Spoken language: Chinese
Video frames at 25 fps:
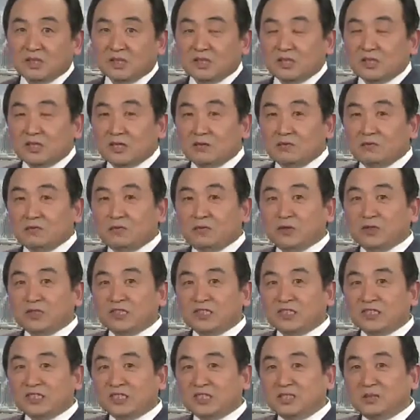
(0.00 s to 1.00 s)
神佛
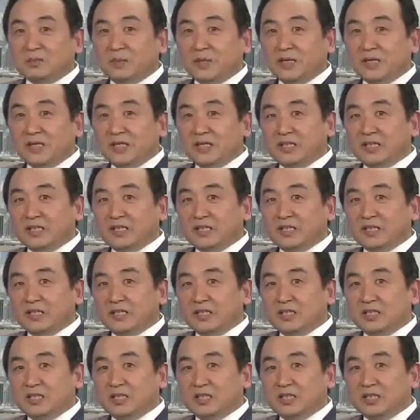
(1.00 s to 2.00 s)
的慈悲，
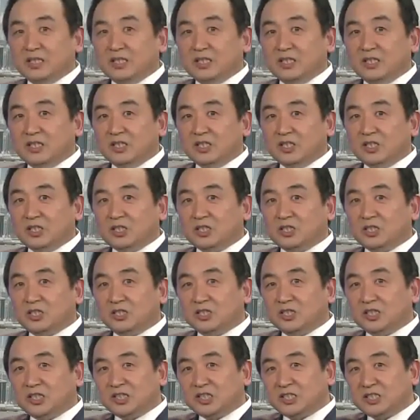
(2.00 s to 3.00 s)

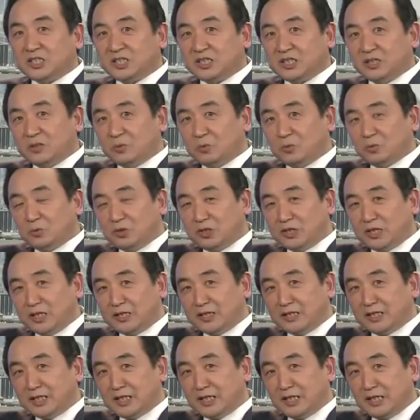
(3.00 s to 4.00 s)
是起悟
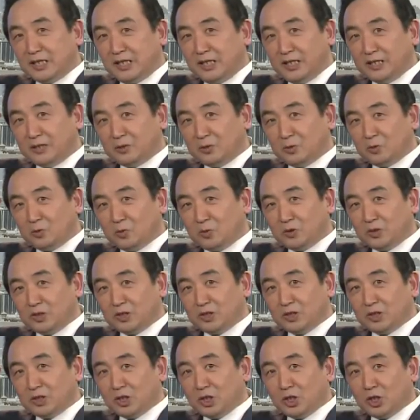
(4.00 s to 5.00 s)
人的灵
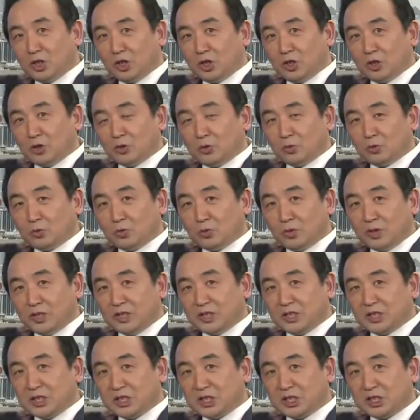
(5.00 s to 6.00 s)
魂
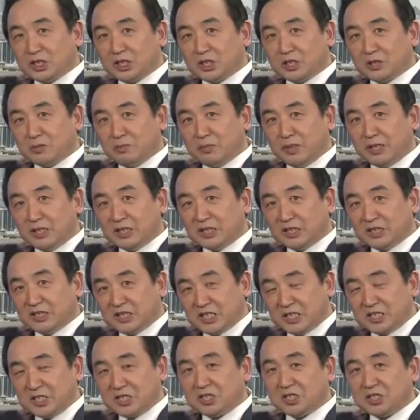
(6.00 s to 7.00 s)
对生命的
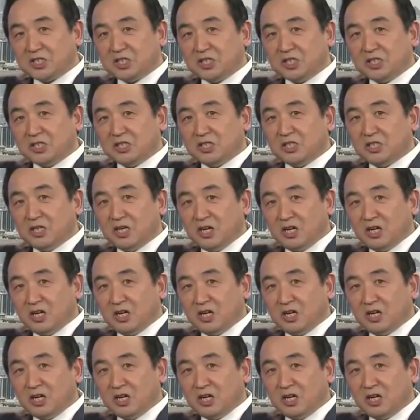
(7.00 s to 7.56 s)
认知。